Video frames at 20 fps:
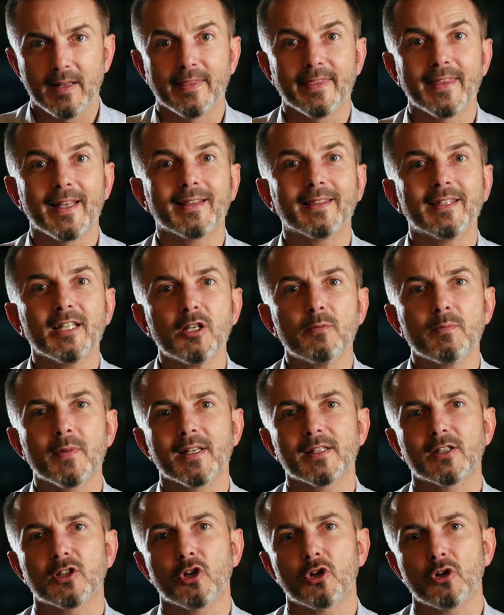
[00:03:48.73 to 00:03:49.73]

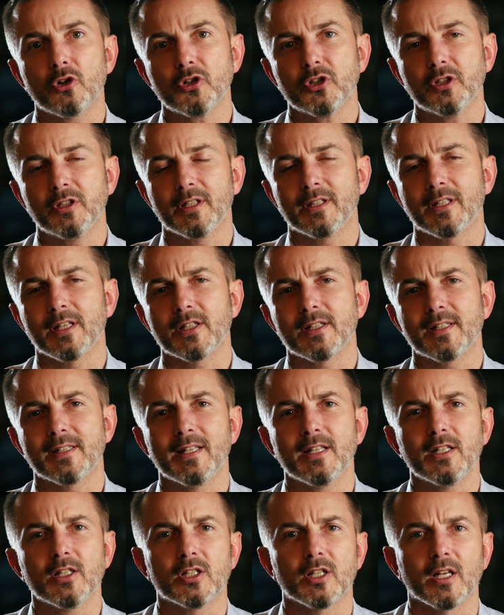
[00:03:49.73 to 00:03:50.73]
natychmiast rośnie też
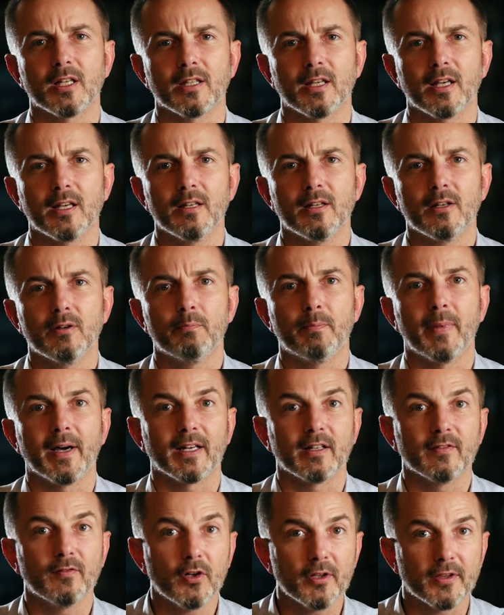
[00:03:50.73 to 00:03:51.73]
stężenie
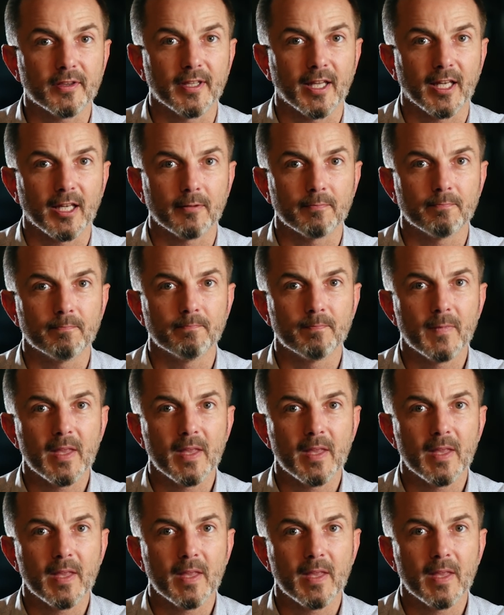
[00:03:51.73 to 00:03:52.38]
pary wodnej.